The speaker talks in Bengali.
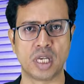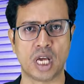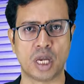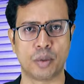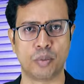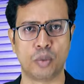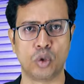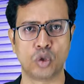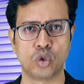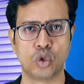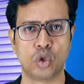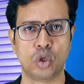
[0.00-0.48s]
চার
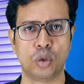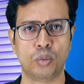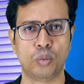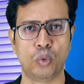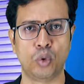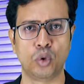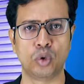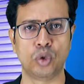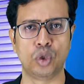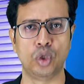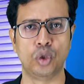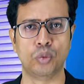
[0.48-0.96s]
বছর
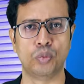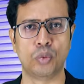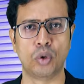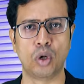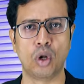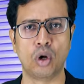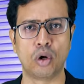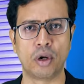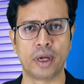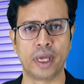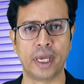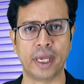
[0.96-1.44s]
পূর্তি
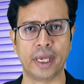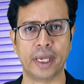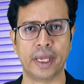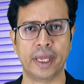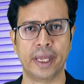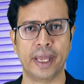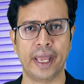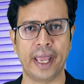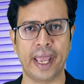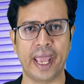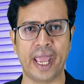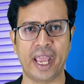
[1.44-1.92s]
উপলক্ষে
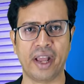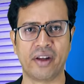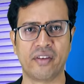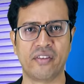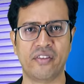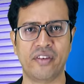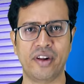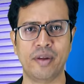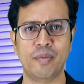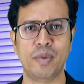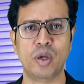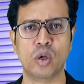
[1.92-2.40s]
এক
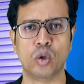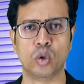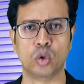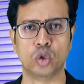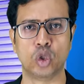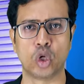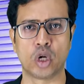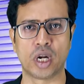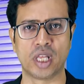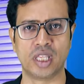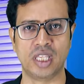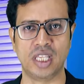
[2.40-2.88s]
ফ্রেমেও
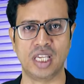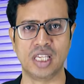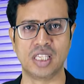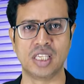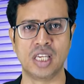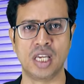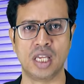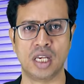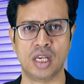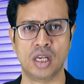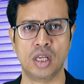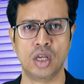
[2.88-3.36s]
ধরা
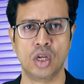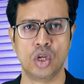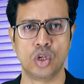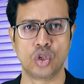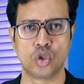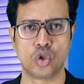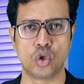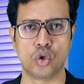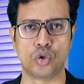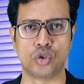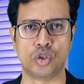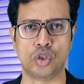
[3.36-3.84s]
দিয়েছেন
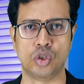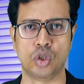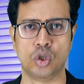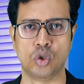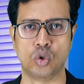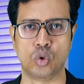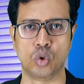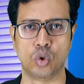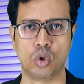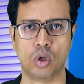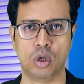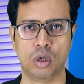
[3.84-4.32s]
চর্চিত
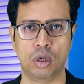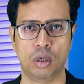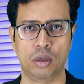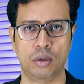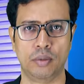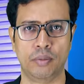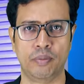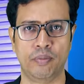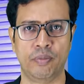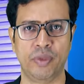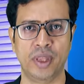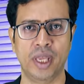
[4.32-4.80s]
যুগল
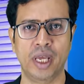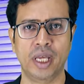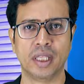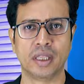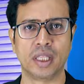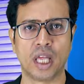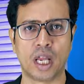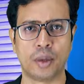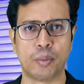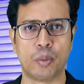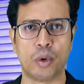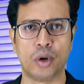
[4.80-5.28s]

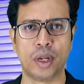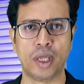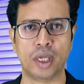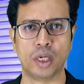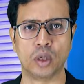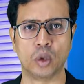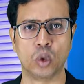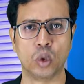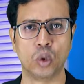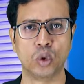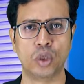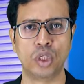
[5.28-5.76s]
তারপরেই
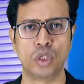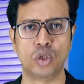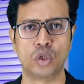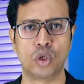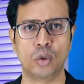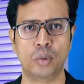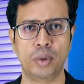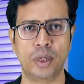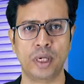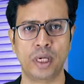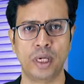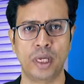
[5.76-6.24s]
খুশি
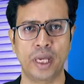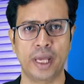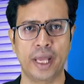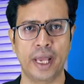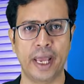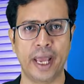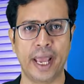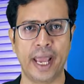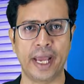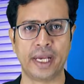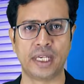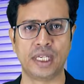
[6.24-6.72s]
ছবির
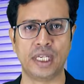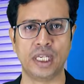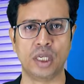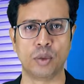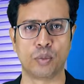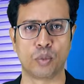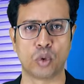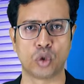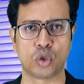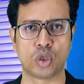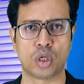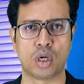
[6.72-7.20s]
একটি
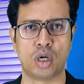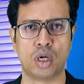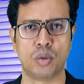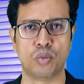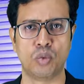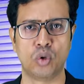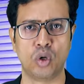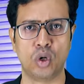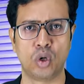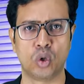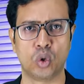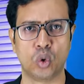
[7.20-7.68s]

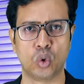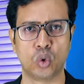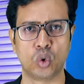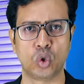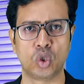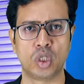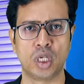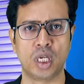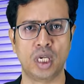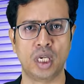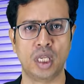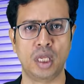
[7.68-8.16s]
প্রচারণামূলক
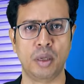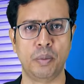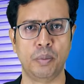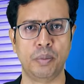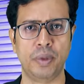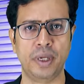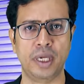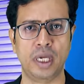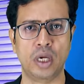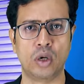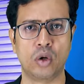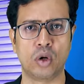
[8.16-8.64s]
অনুষ্ঠানে
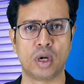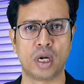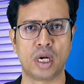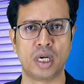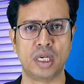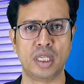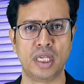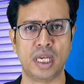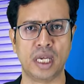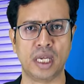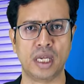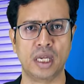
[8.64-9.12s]
বিয়ে করা
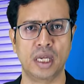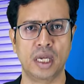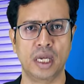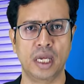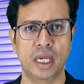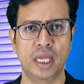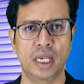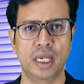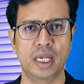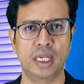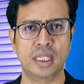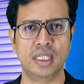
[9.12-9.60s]
নিয়ে
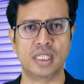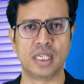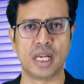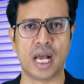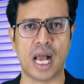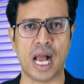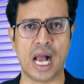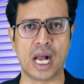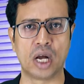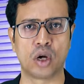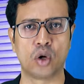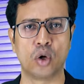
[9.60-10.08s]
নিজের
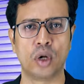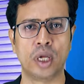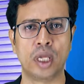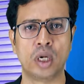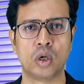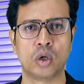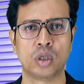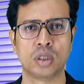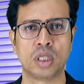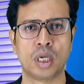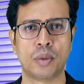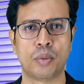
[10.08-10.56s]
আগ্রহের
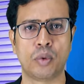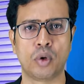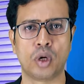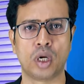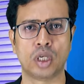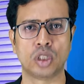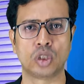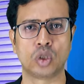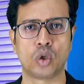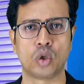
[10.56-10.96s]
কথা প্রকাশ